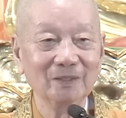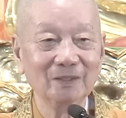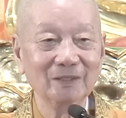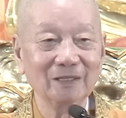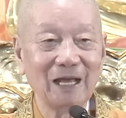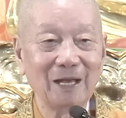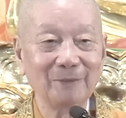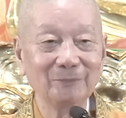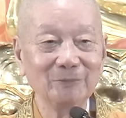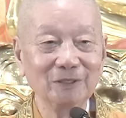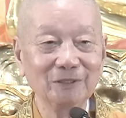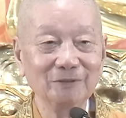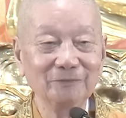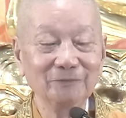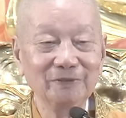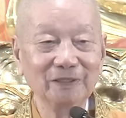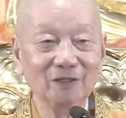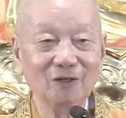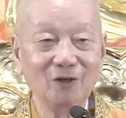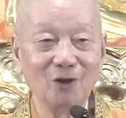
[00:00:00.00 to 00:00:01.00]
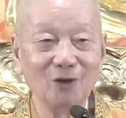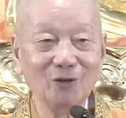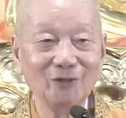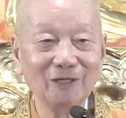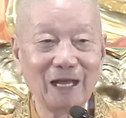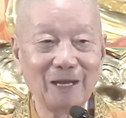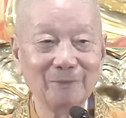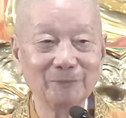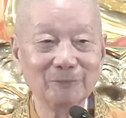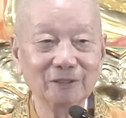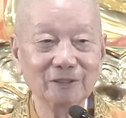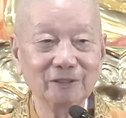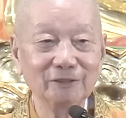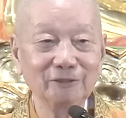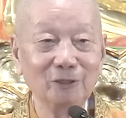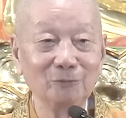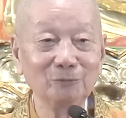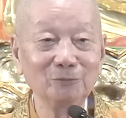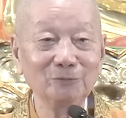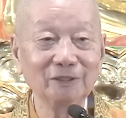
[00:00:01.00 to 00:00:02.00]
Làm những việc khó làm nó là
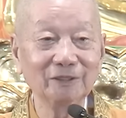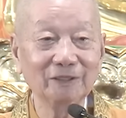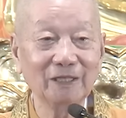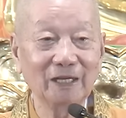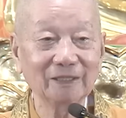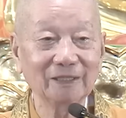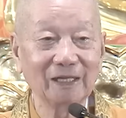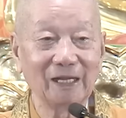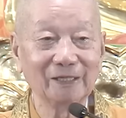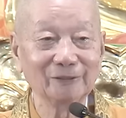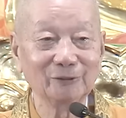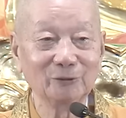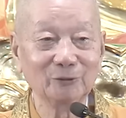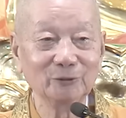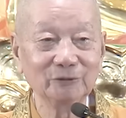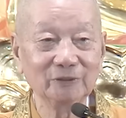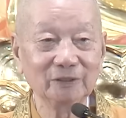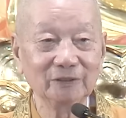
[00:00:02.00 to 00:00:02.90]
giống với các ngài rồi,